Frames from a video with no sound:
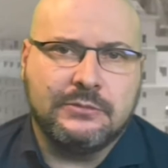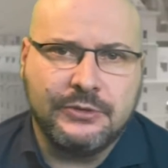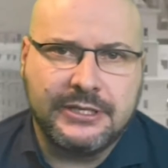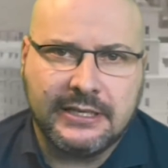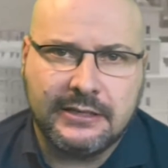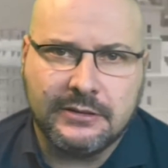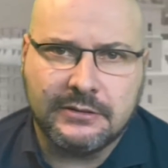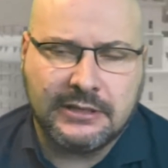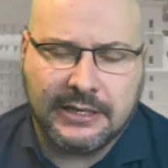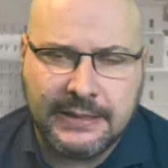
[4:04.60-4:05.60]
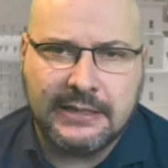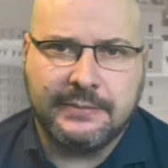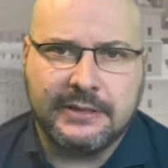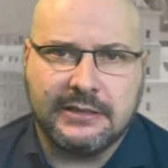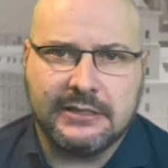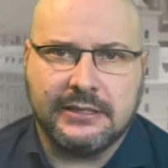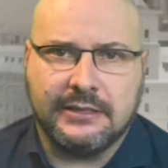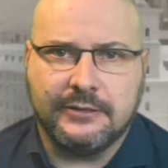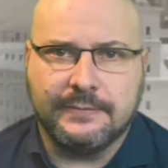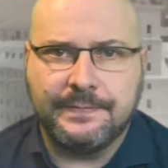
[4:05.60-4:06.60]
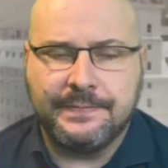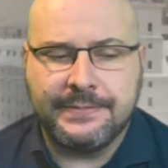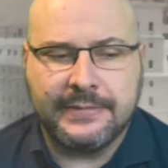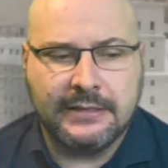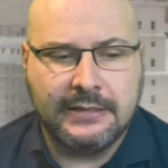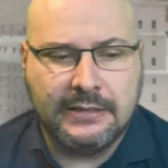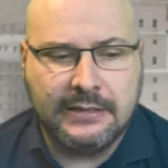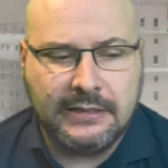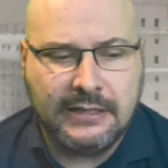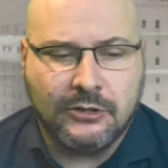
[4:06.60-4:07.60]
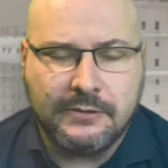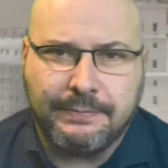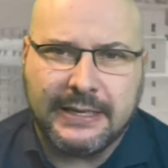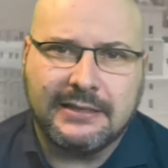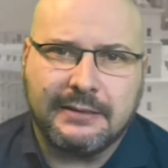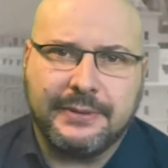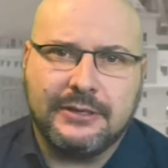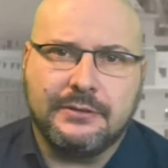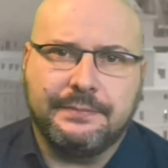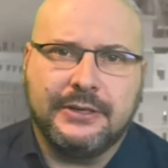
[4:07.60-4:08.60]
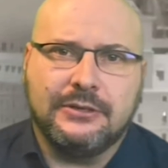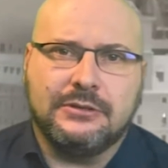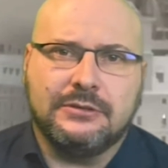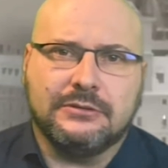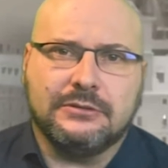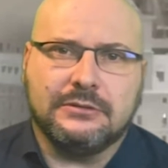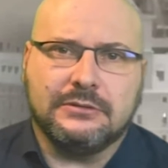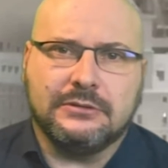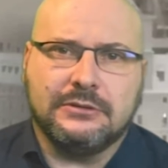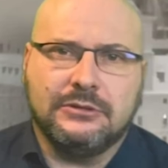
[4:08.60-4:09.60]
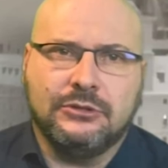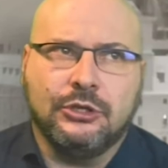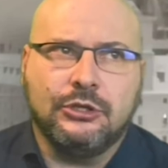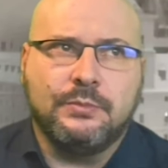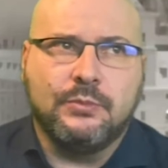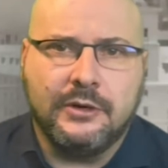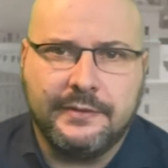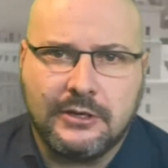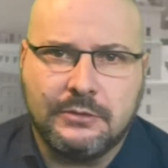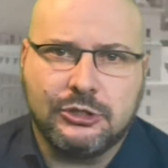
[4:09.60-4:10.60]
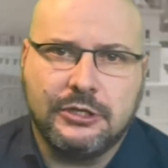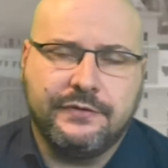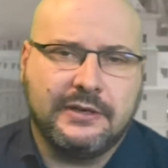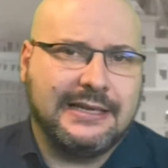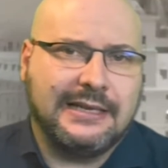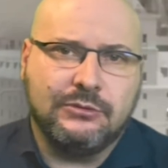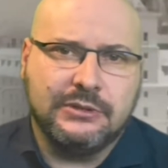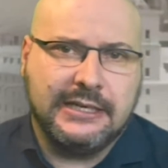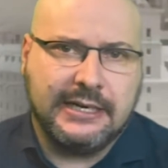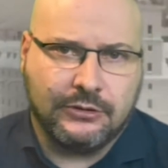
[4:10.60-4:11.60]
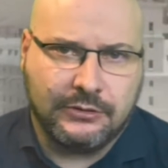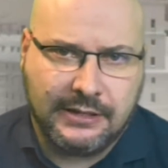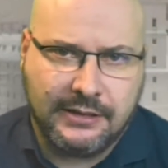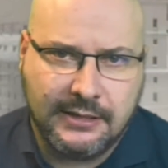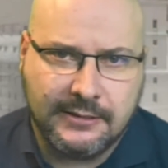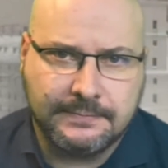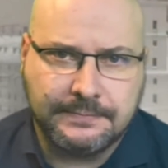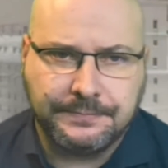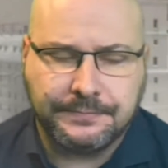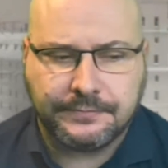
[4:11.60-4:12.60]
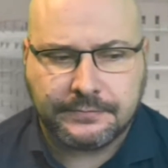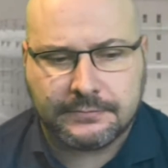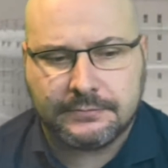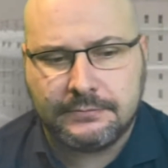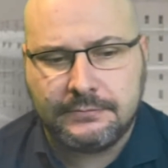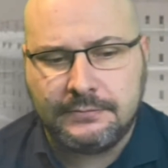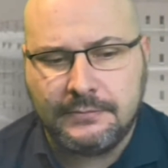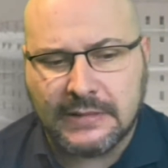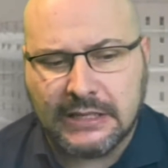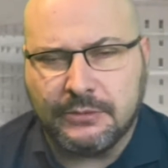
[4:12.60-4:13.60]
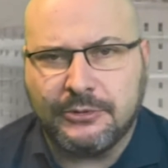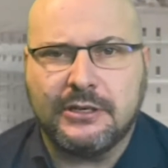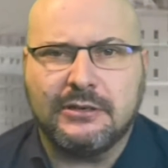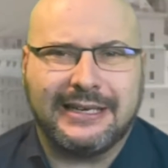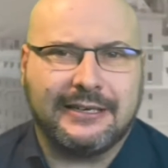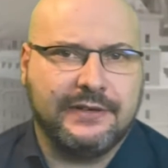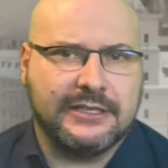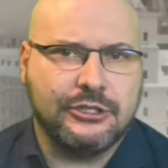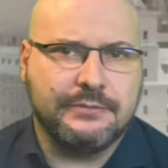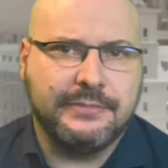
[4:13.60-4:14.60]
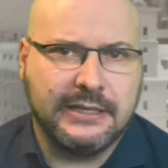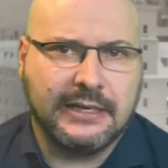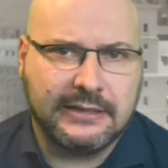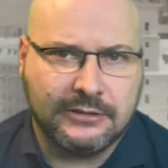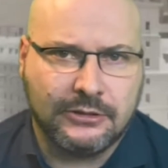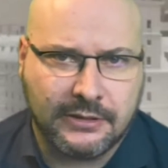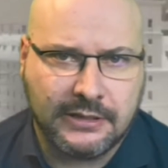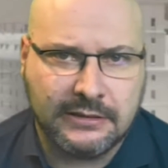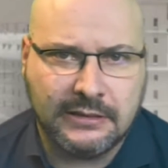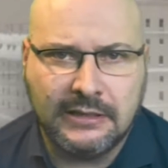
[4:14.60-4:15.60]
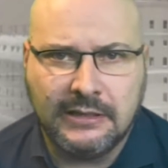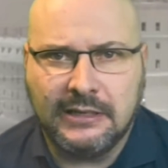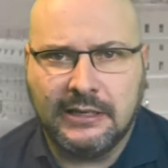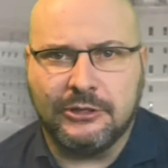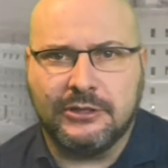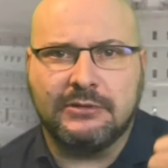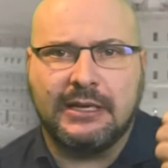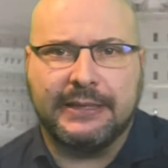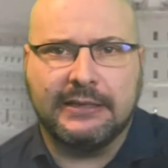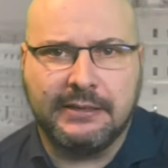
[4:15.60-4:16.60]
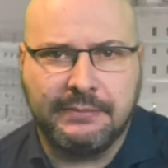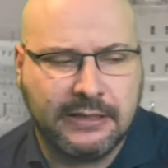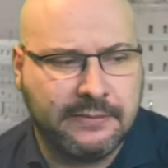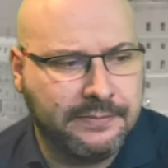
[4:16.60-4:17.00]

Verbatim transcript: muy serio, tremendamente serio. Y nos impacta, pero, pero no nos mueve como si fuera la única noticia. Como digo, la reflexión viene a tenor de, hemos tenido una pandemia,